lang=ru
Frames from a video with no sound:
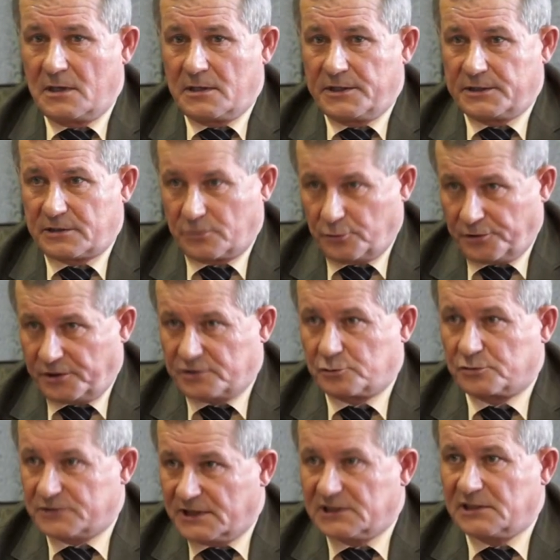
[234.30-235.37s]
И такой
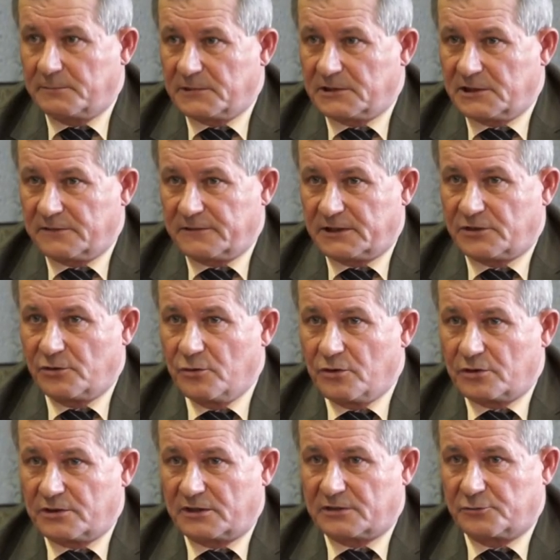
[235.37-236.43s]
ресурс надо им отдавать.
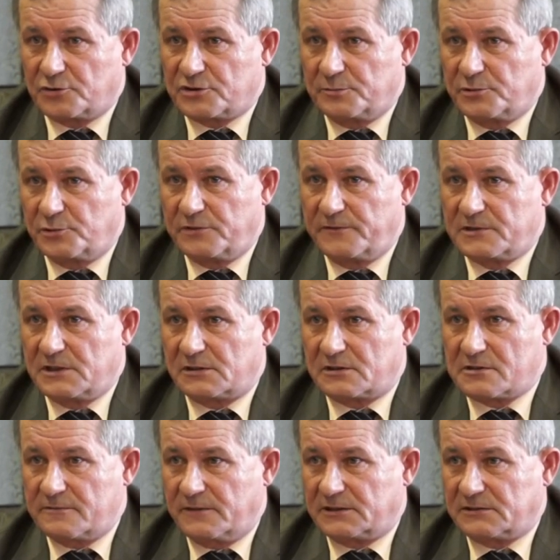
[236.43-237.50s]
Но для того, чтобы университет
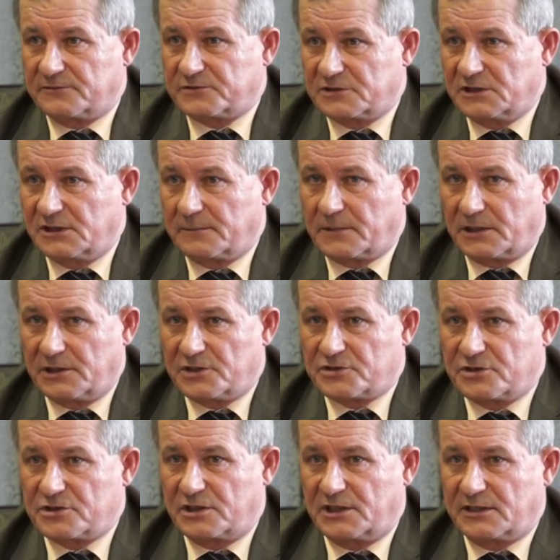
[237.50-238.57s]
развивался в целом,
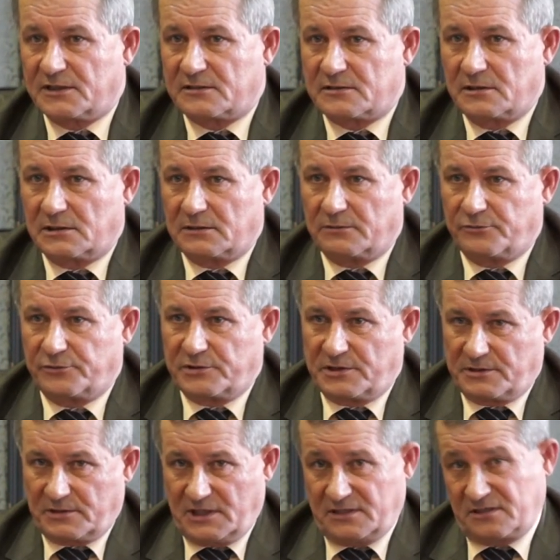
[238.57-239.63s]
конечно же, надо, э, вот,
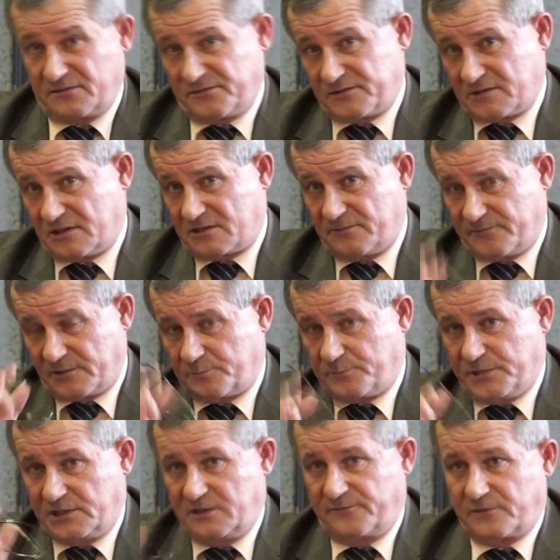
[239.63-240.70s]
надо скажем,
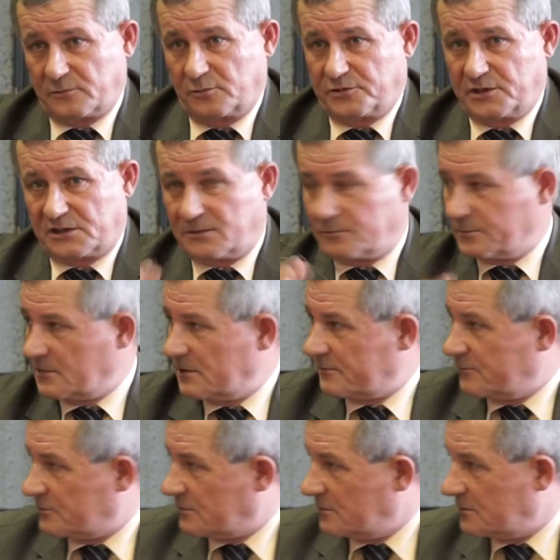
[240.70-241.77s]
пяти факультетам, как
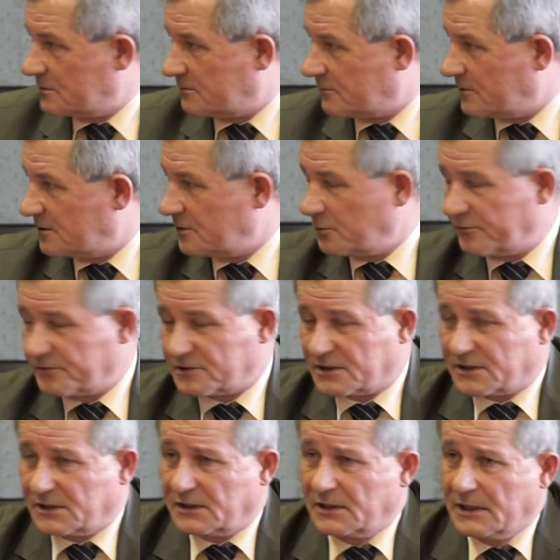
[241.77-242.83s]
вот Светлана Юрьевна
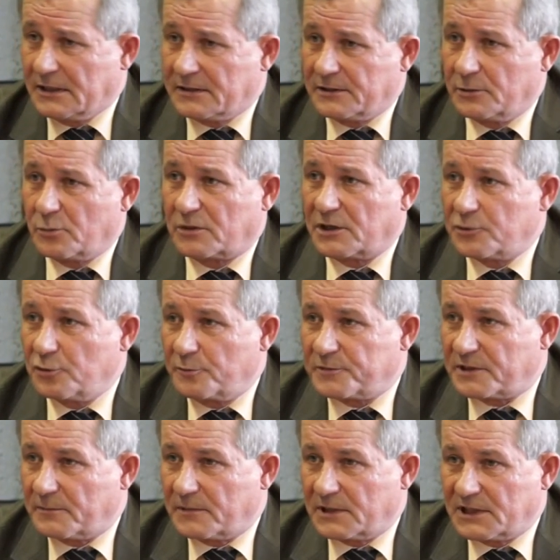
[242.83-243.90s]
сказала,
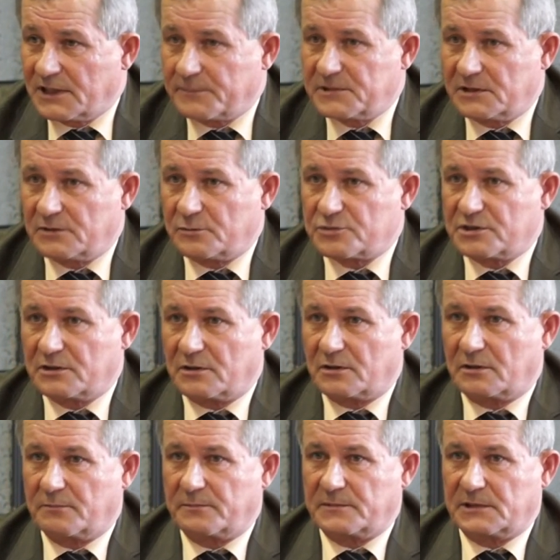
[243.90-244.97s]
наукоемким, там, где нужно
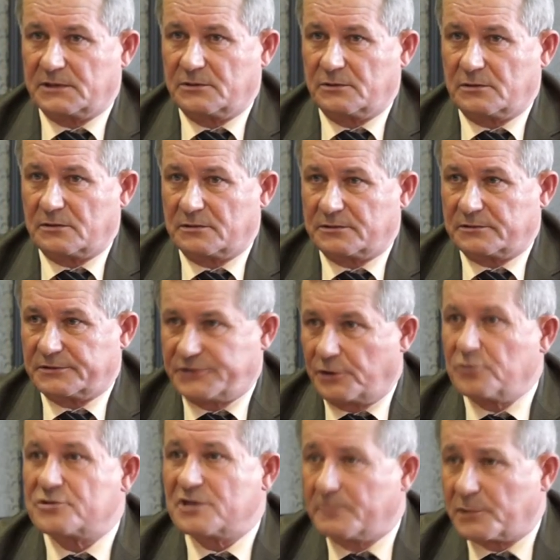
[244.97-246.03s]
э,
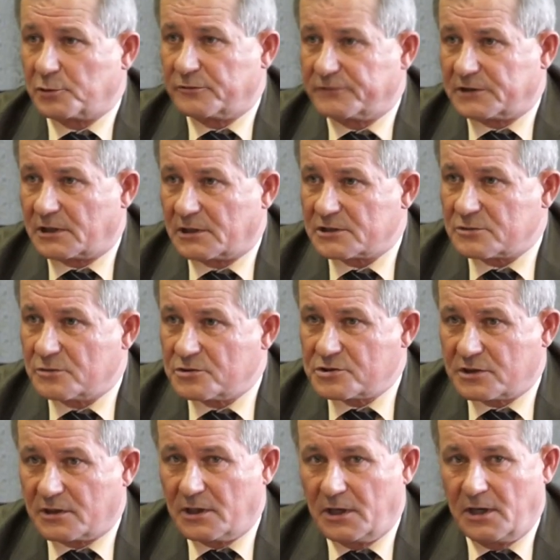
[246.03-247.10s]
серьезное оборудование,
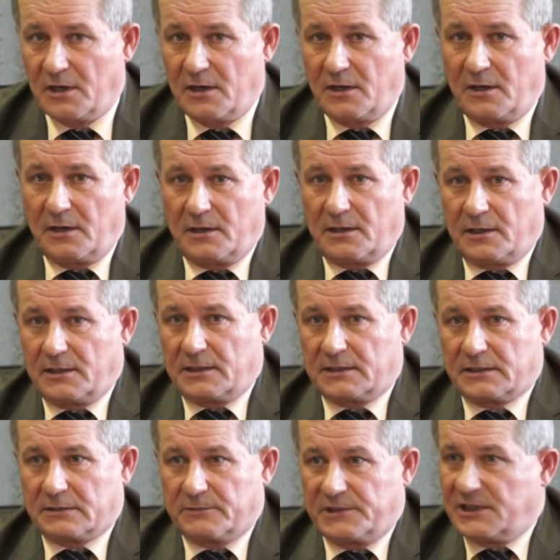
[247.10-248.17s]
дорогостоящее. А,
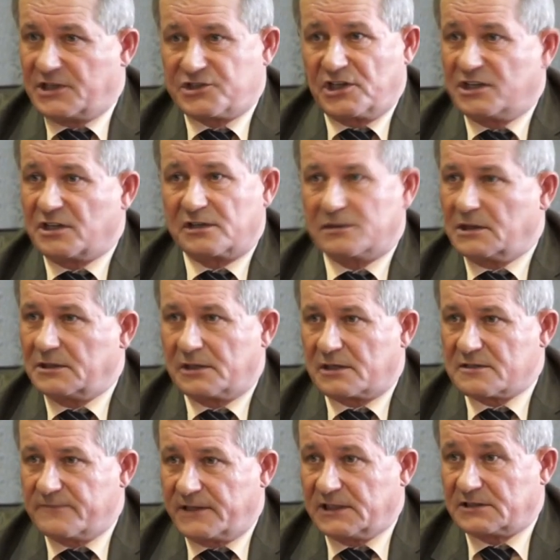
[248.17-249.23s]
иначе они, они
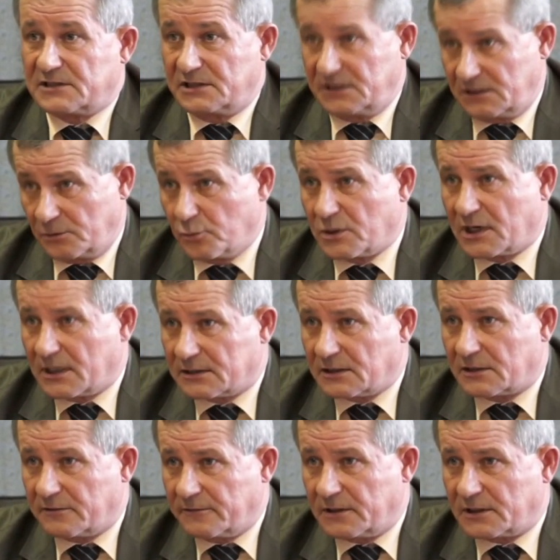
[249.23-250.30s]
развалятся, и наука как
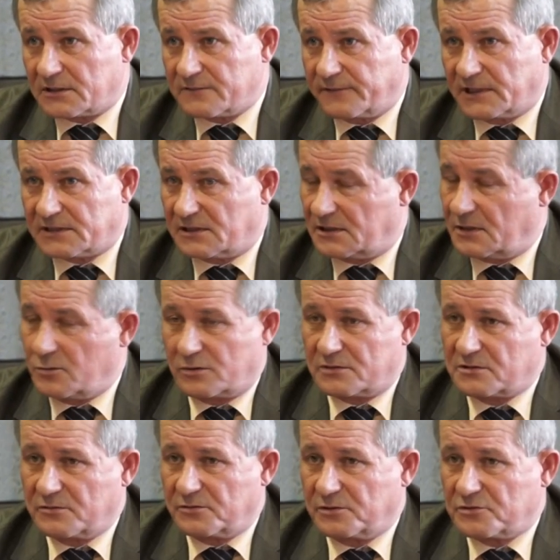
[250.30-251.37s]
таковая развалится. А наука
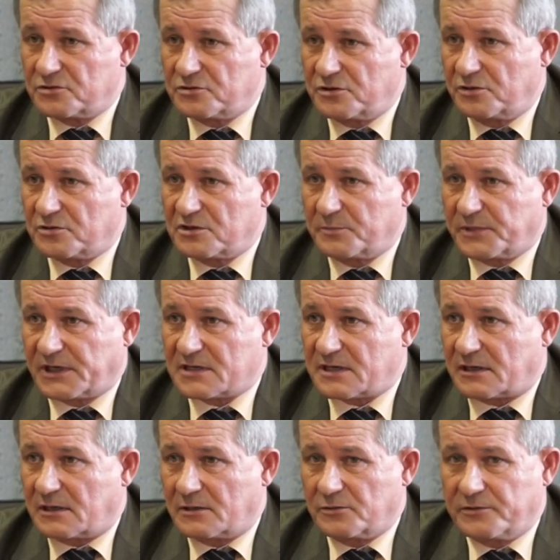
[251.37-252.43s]
сегодня очень серьезный
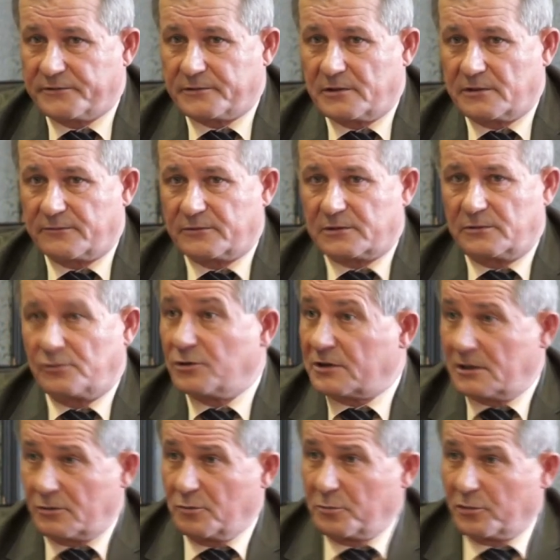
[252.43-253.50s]
показатель для, для,
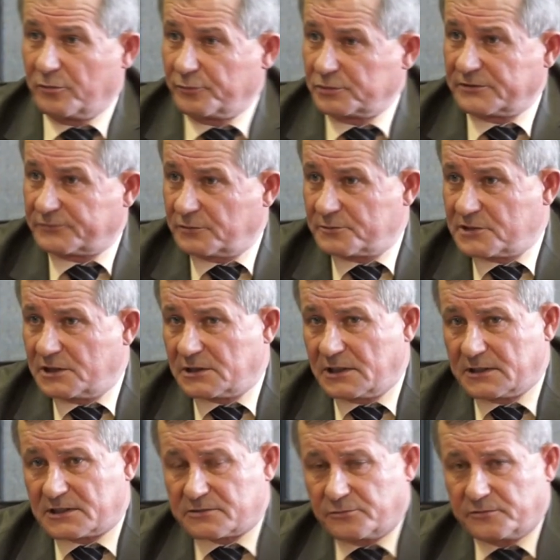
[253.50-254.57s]
для любого вуза, в том числе для
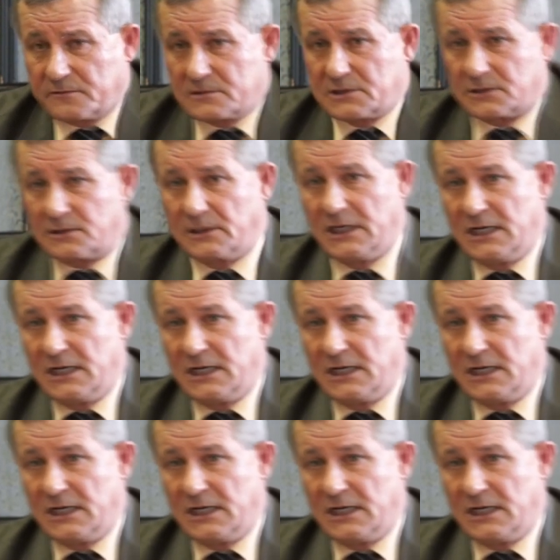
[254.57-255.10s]
нашего университета.